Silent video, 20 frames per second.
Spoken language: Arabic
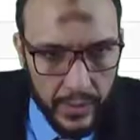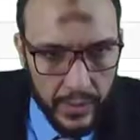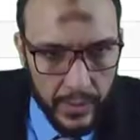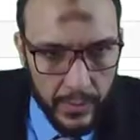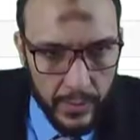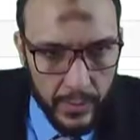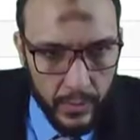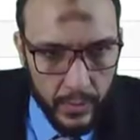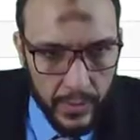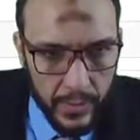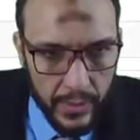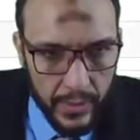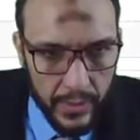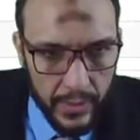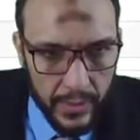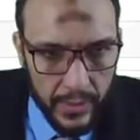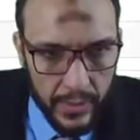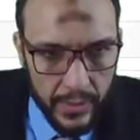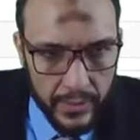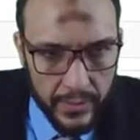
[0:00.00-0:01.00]
عندنا من اول
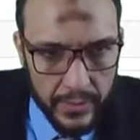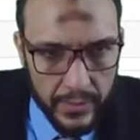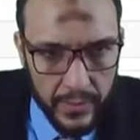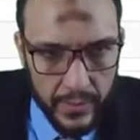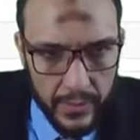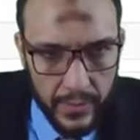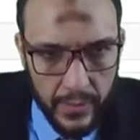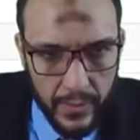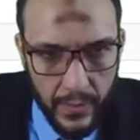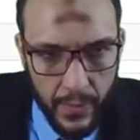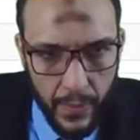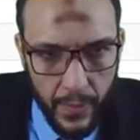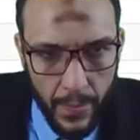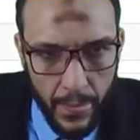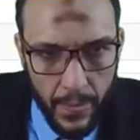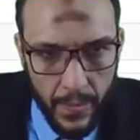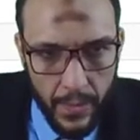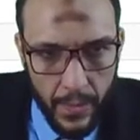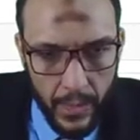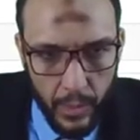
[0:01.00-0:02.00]
جريد كلاس
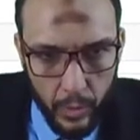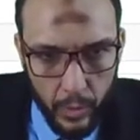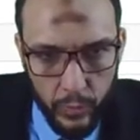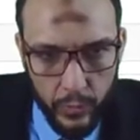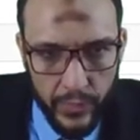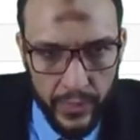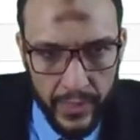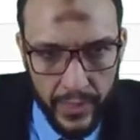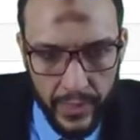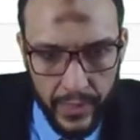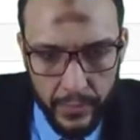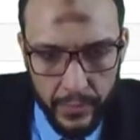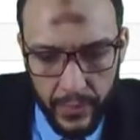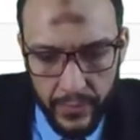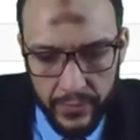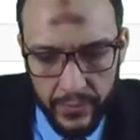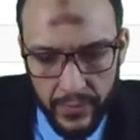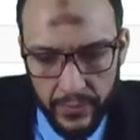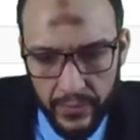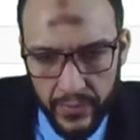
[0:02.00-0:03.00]
هاخدهم في الاخر
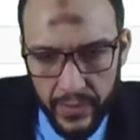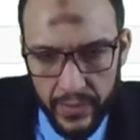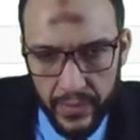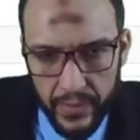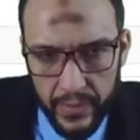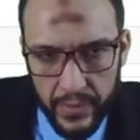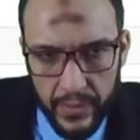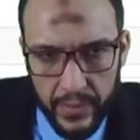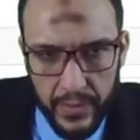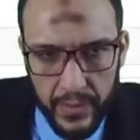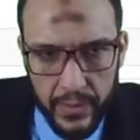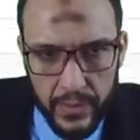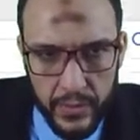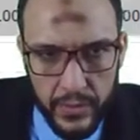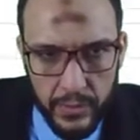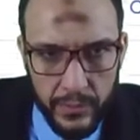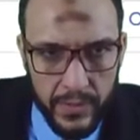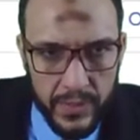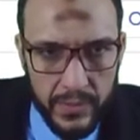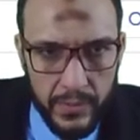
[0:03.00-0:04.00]
بقى في الفايل
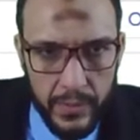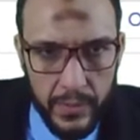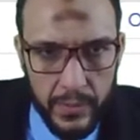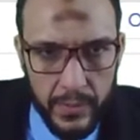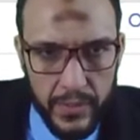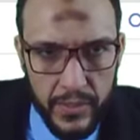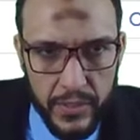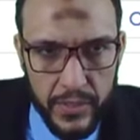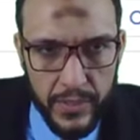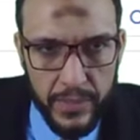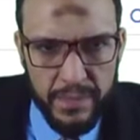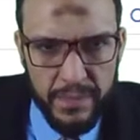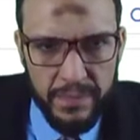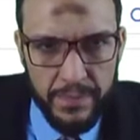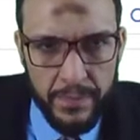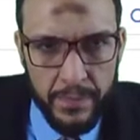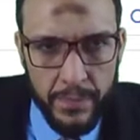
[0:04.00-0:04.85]
عشان بس ما نبقاش ايه